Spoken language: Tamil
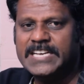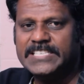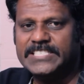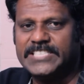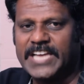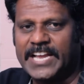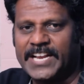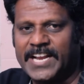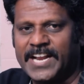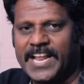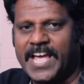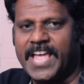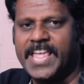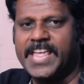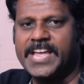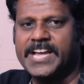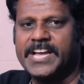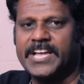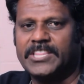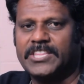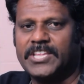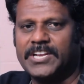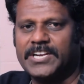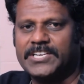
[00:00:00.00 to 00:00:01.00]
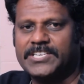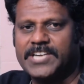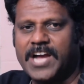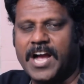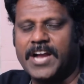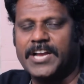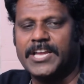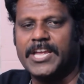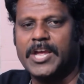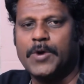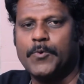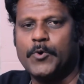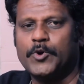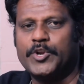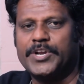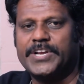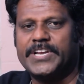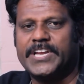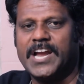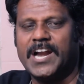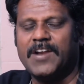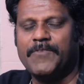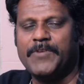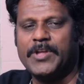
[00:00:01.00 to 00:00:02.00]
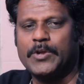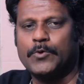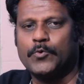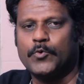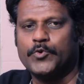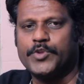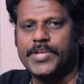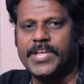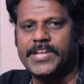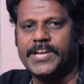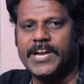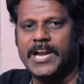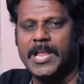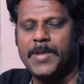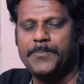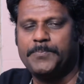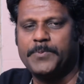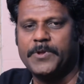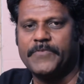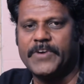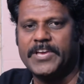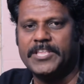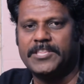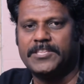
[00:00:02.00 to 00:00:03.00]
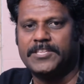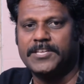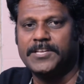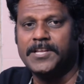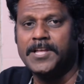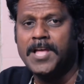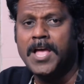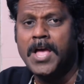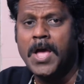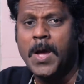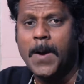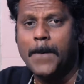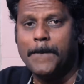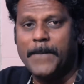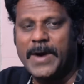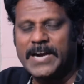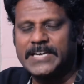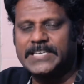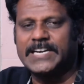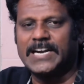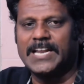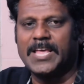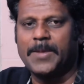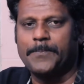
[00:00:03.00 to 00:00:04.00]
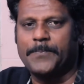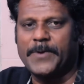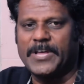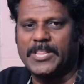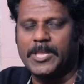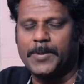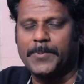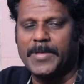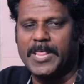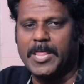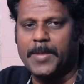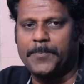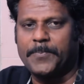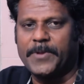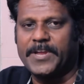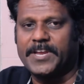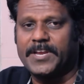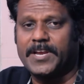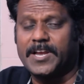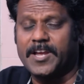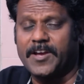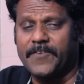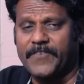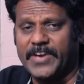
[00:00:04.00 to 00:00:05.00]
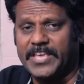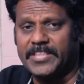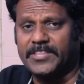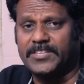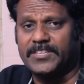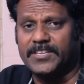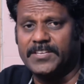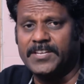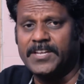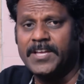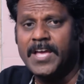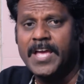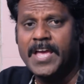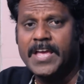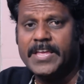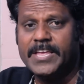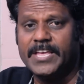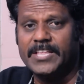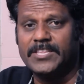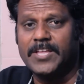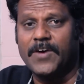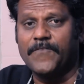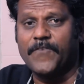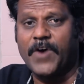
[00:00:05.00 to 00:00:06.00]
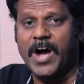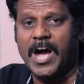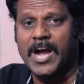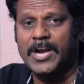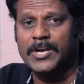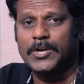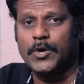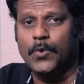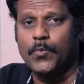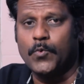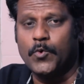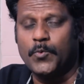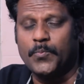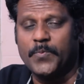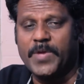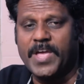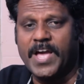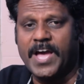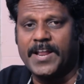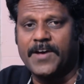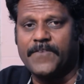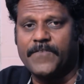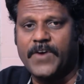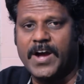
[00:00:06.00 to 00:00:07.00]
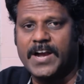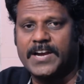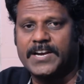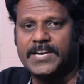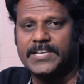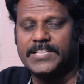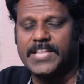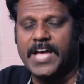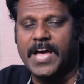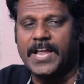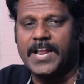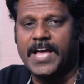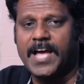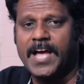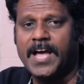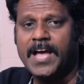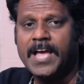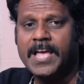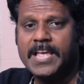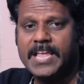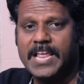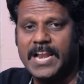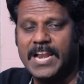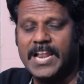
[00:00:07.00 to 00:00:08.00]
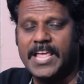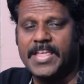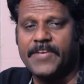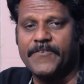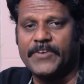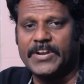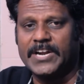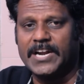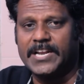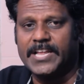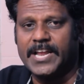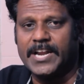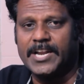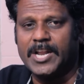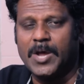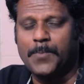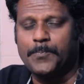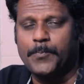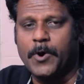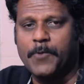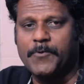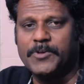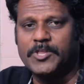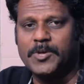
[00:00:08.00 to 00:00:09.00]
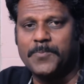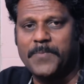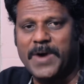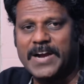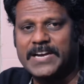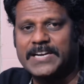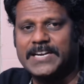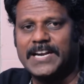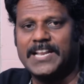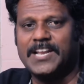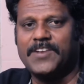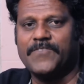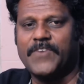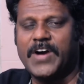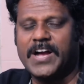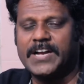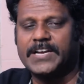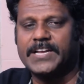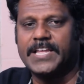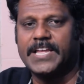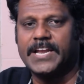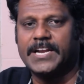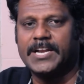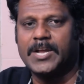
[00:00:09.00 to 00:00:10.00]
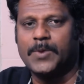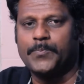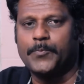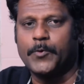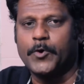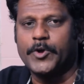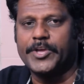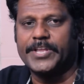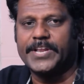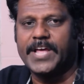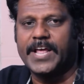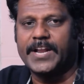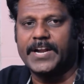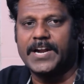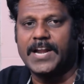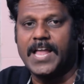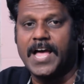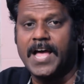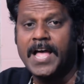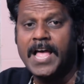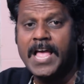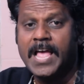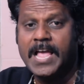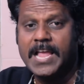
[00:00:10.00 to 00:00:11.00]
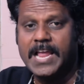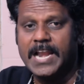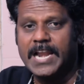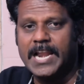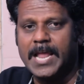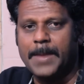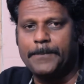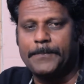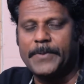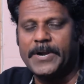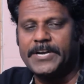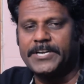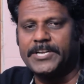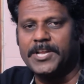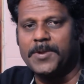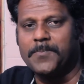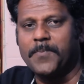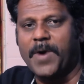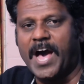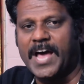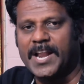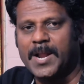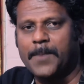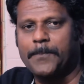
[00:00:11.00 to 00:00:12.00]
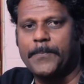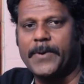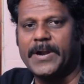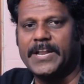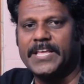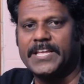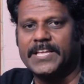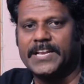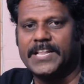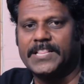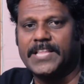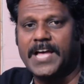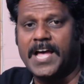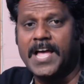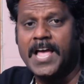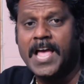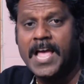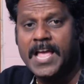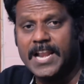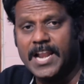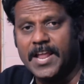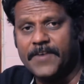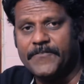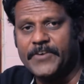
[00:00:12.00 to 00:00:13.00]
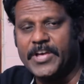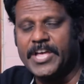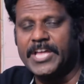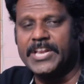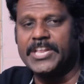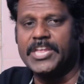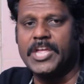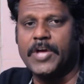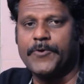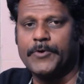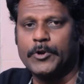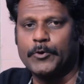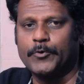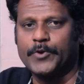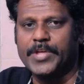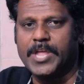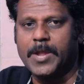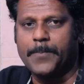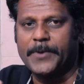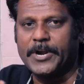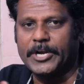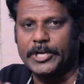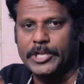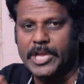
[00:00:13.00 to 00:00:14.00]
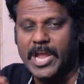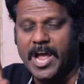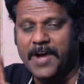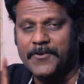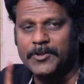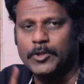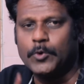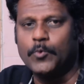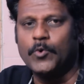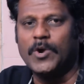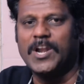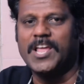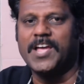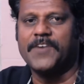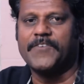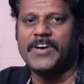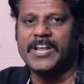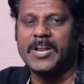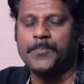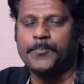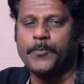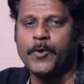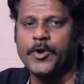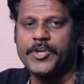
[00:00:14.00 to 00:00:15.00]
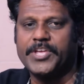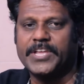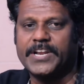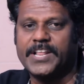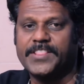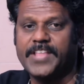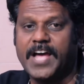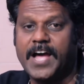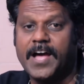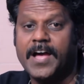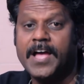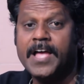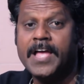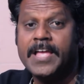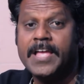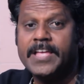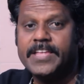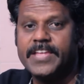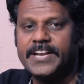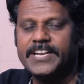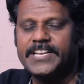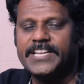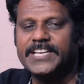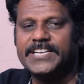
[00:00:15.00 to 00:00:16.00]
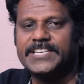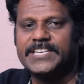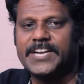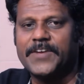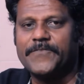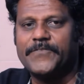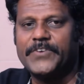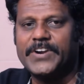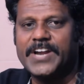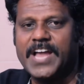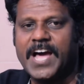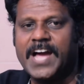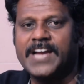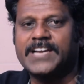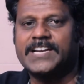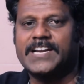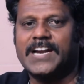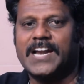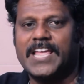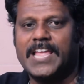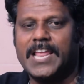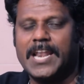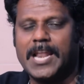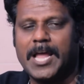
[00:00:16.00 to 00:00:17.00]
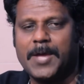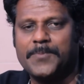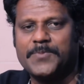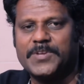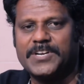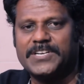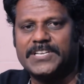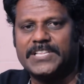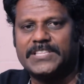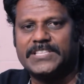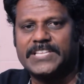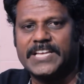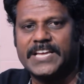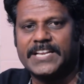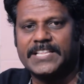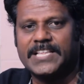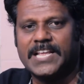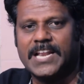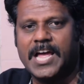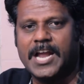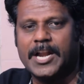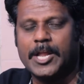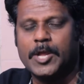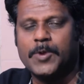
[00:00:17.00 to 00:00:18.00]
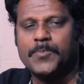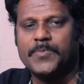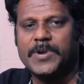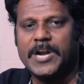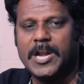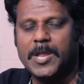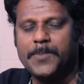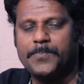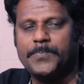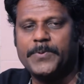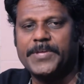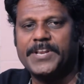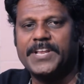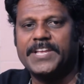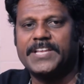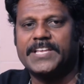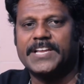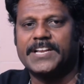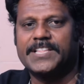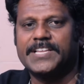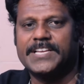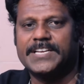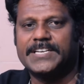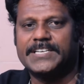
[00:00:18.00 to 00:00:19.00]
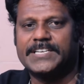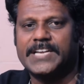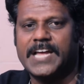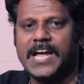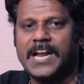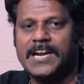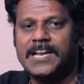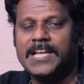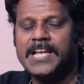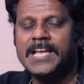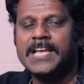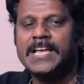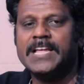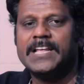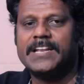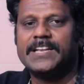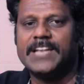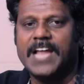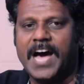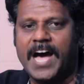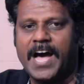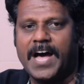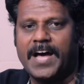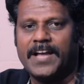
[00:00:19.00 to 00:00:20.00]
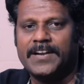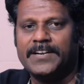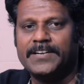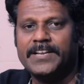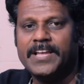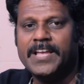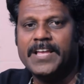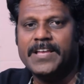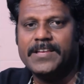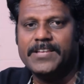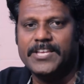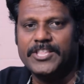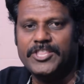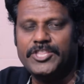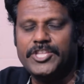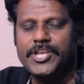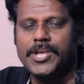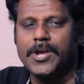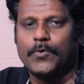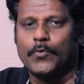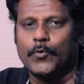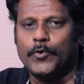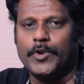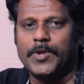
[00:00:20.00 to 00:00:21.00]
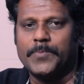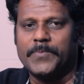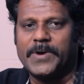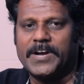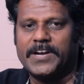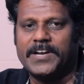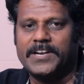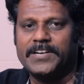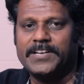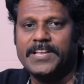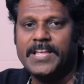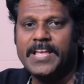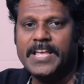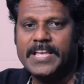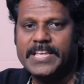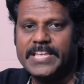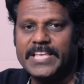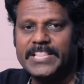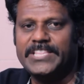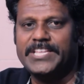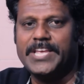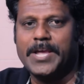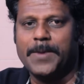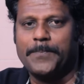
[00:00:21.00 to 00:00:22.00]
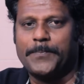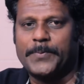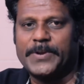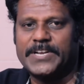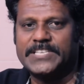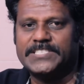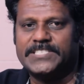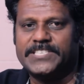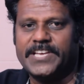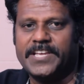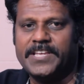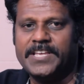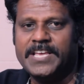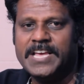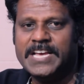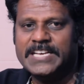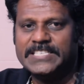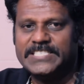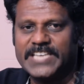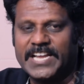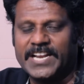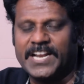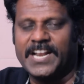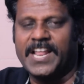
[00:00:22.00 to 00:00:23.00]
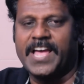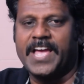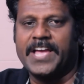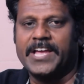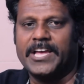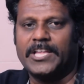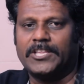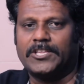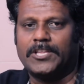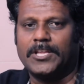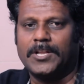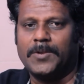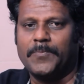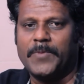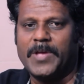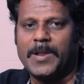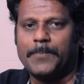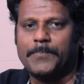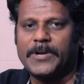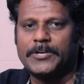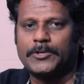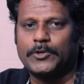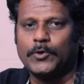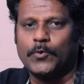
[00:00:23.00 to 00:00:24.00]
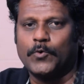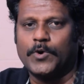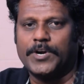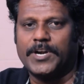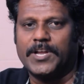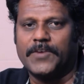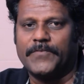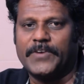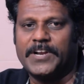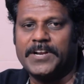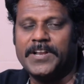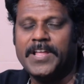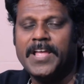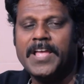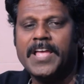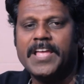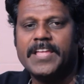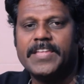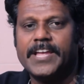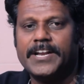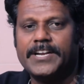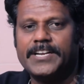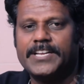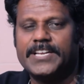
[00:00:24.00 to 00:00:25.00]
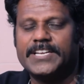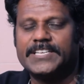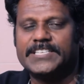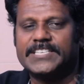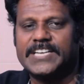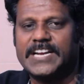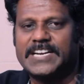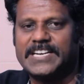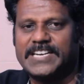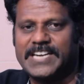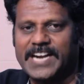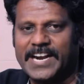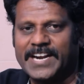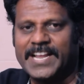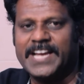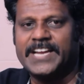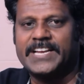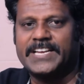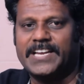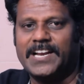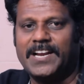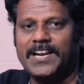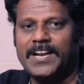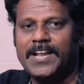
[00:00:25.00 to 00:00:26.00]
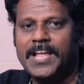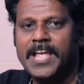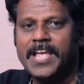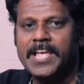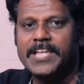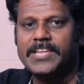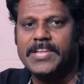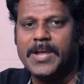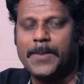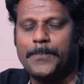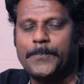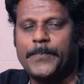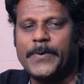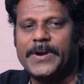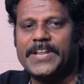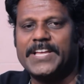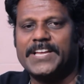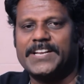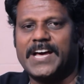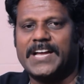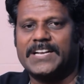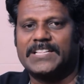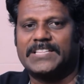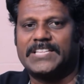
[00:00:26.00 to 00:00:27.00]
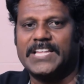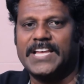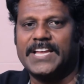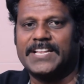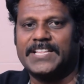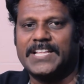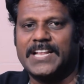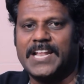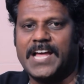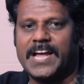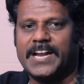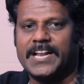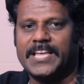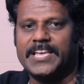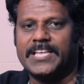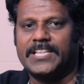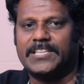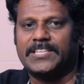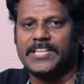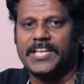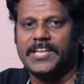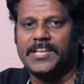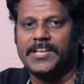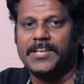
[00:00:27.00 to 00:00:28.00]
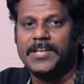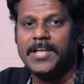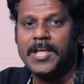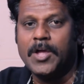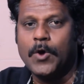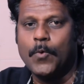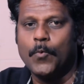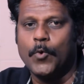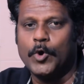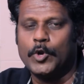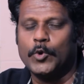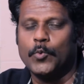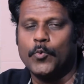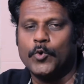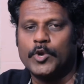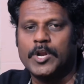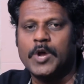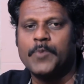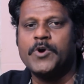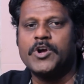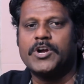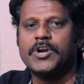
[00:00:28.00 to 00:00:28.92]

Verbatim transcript: ஜனநாயகத்திற்கு அங்கே ஒரு கேள்விக்குரிய எழுப்பி வைத்து மக்களை பதபதப்பிக்க வைத்து இந்த வாக்கு உண்மையான வாக்குதானா இல்லை இவர்கள் என்ன போவது மக்களின் வாக்கை என்ன போகிறார்களா இல்லை பெட்டி மாறப்படுகிறதா இல்லை வேறு எவருடைய பெட்டியாவது உள்ளே வரப்போகிறதா என்கின்ற வினாக்களை எல்லாம் இன்று தேர்தல் ஆணையம் எழுப்பியிருக்கிறது என்றால் நான் இந்திய குடிமகன் இந்திய பிரஜை ஜனநாயகத்தின் மேல் பற்று கொண்டவன் என்கின்ற கணக்கில் எப்படி நான் தேர்தல் ஆணையத்தை ஒரு உறவு